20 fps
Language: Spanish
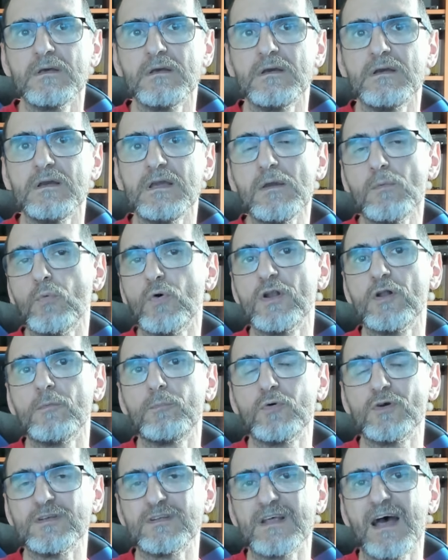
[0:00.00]
y bueno,
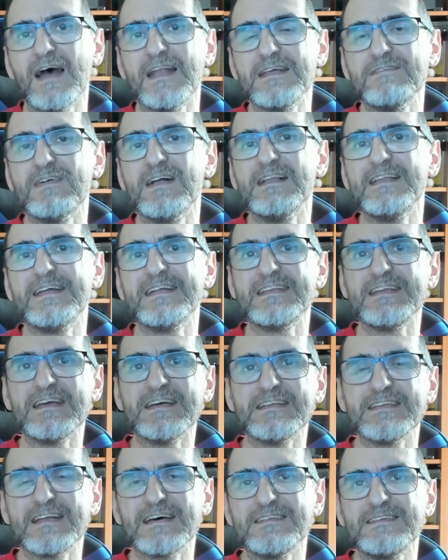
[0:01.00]
pues a nivel de
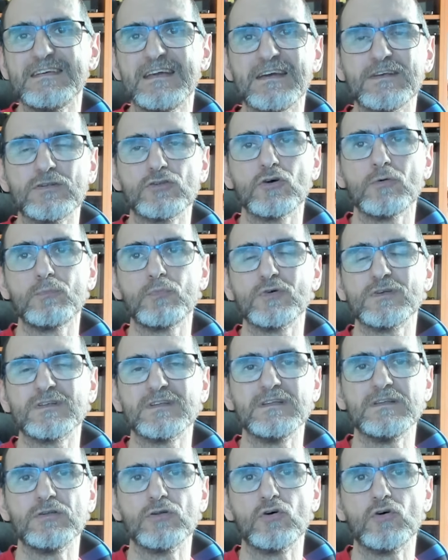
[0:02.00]
tiendas y eso, pues
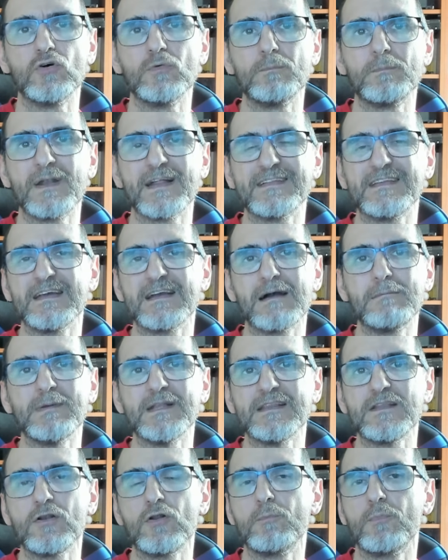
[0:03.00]
no
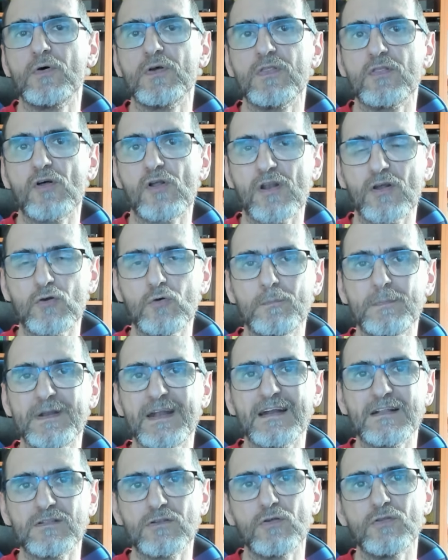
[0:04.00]
prácticamente lo he podido
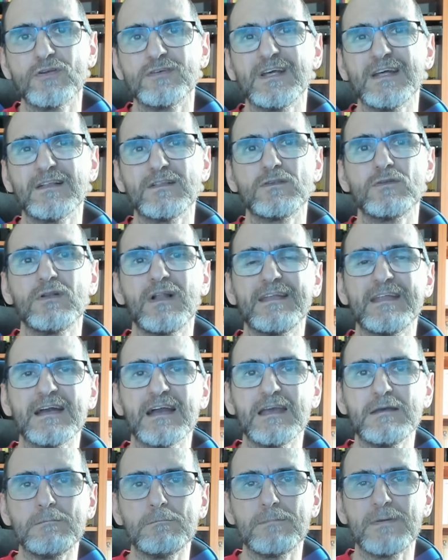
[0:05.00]
recuperar todo, excepto la de
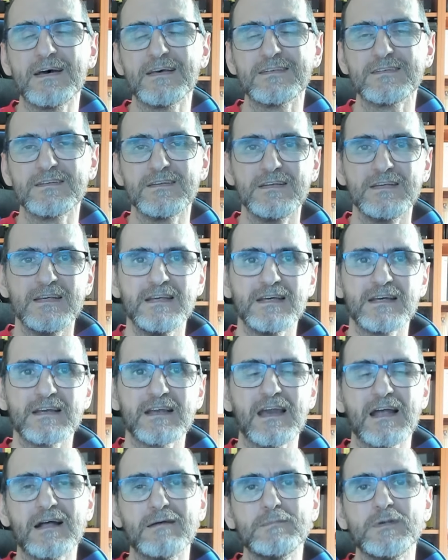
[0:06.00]
Game Pass,
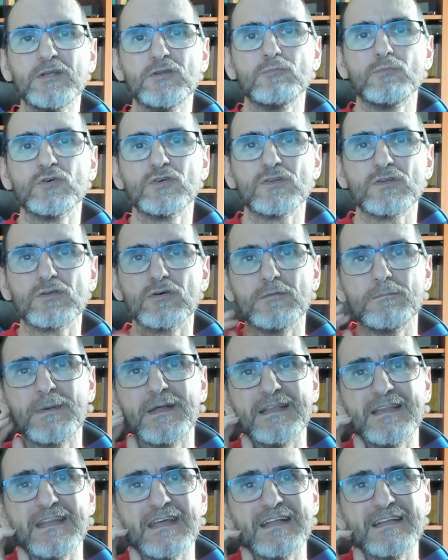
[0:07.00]
que ahora mismo estoy
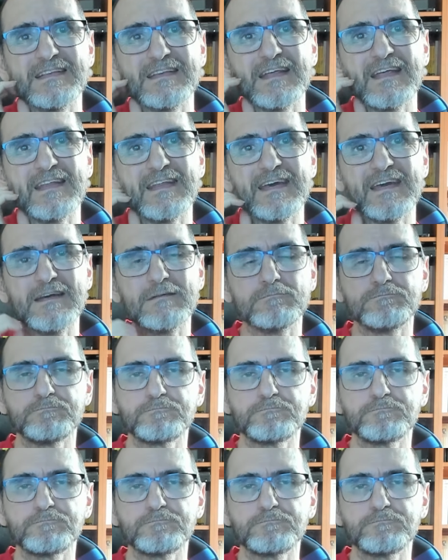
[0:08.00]
pendiente de...